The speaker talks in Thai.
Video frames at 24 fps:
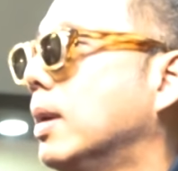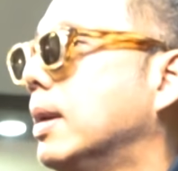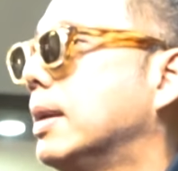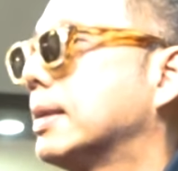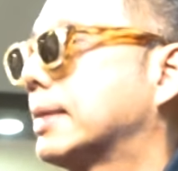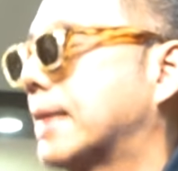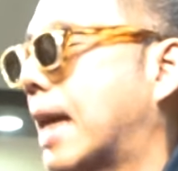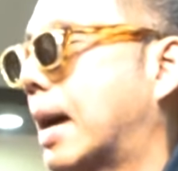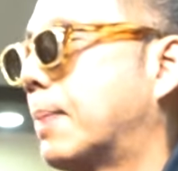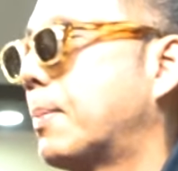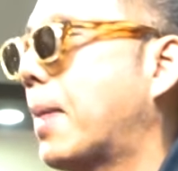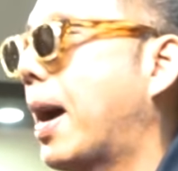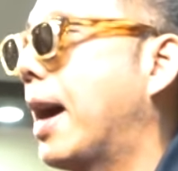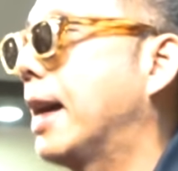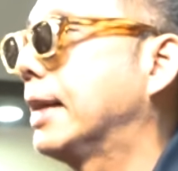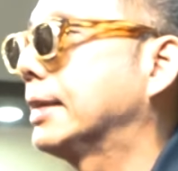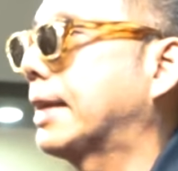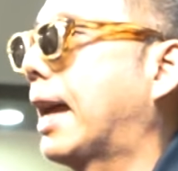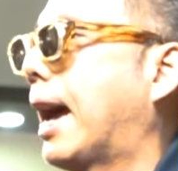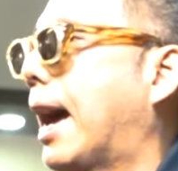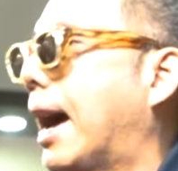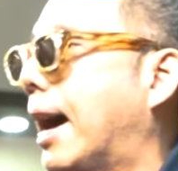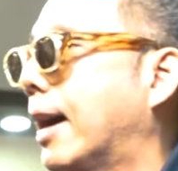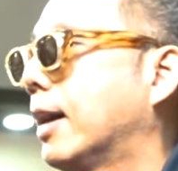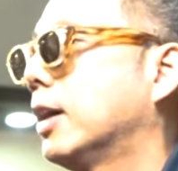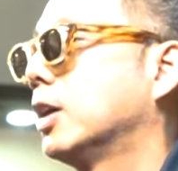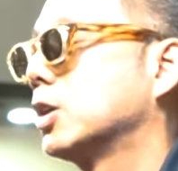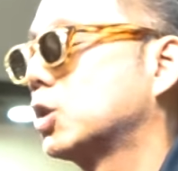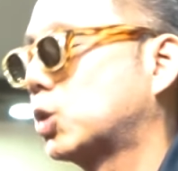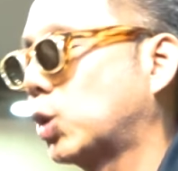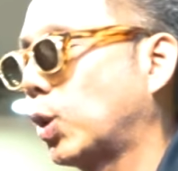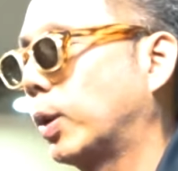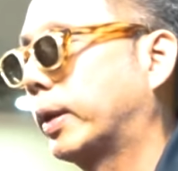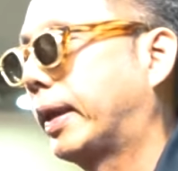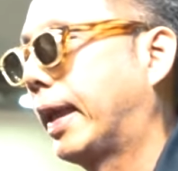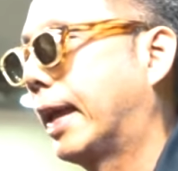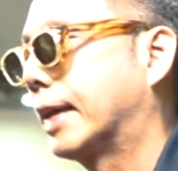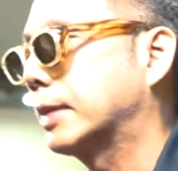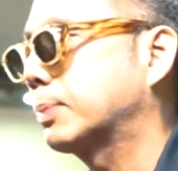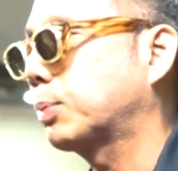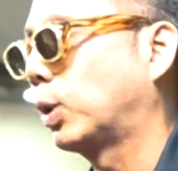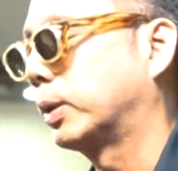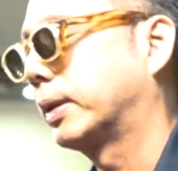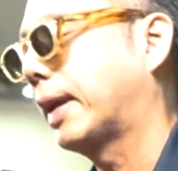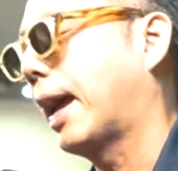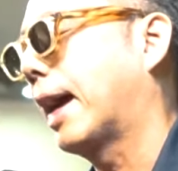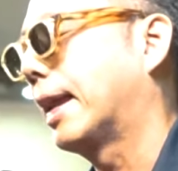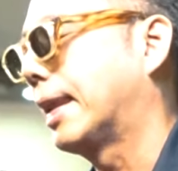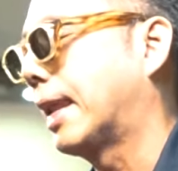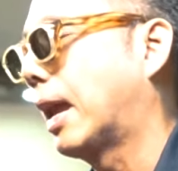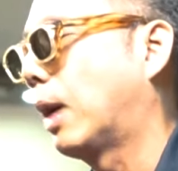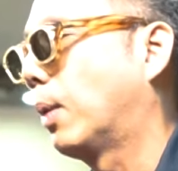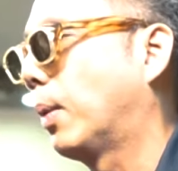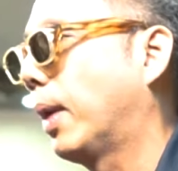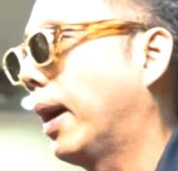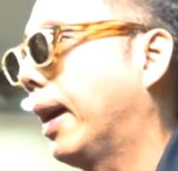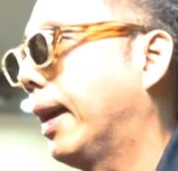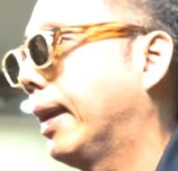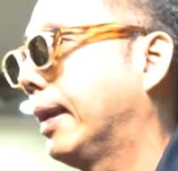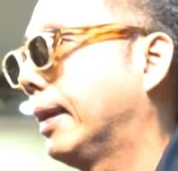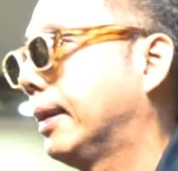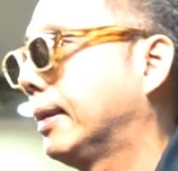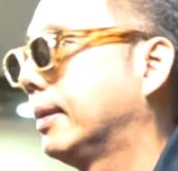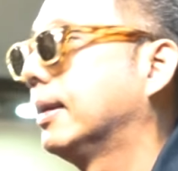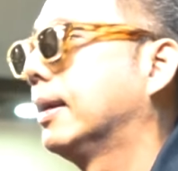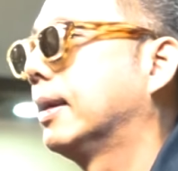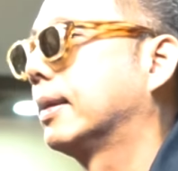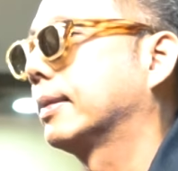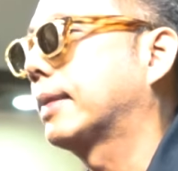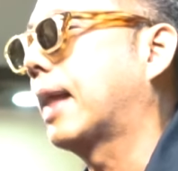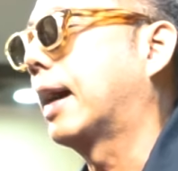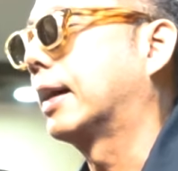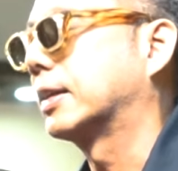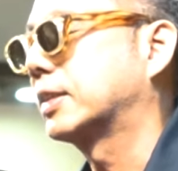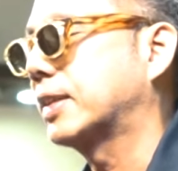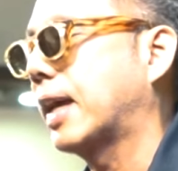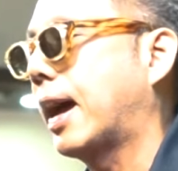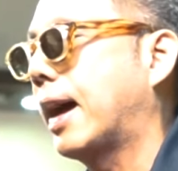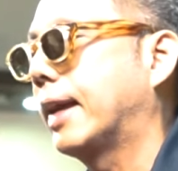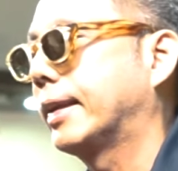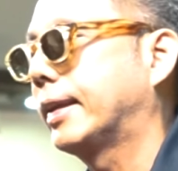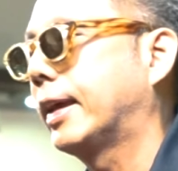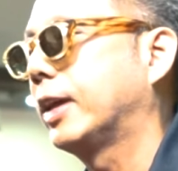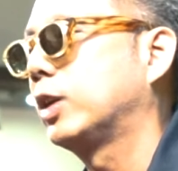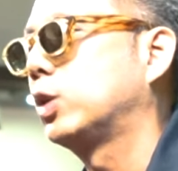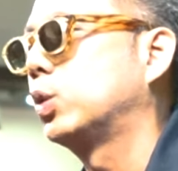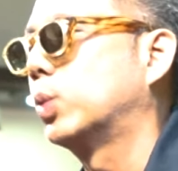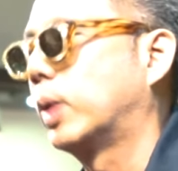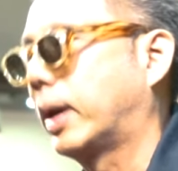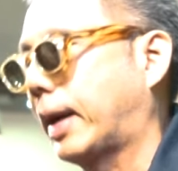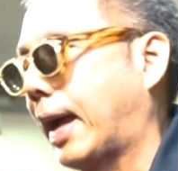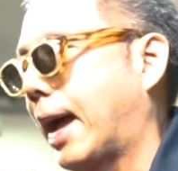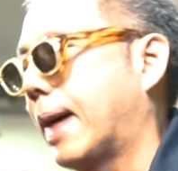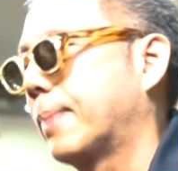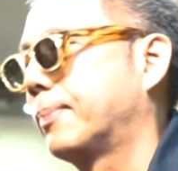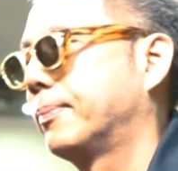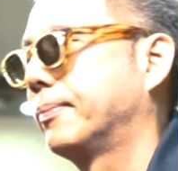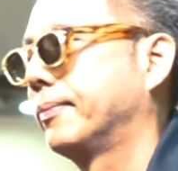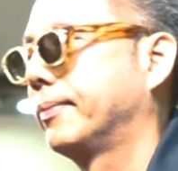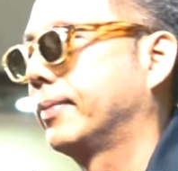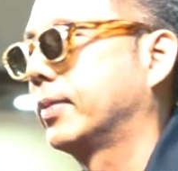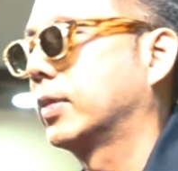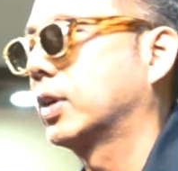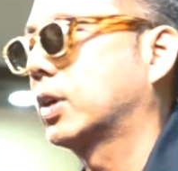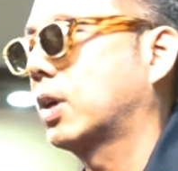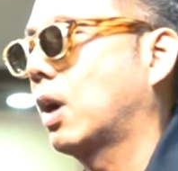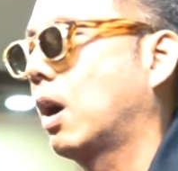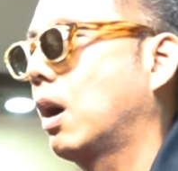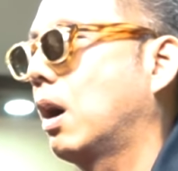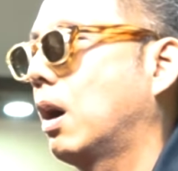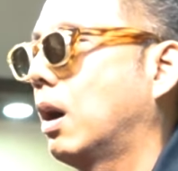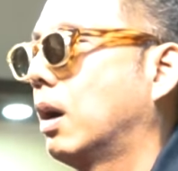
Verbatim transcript: สามารถจะ โชว์เคสผลงานเราให้ต่างชาติได้ดูครับก็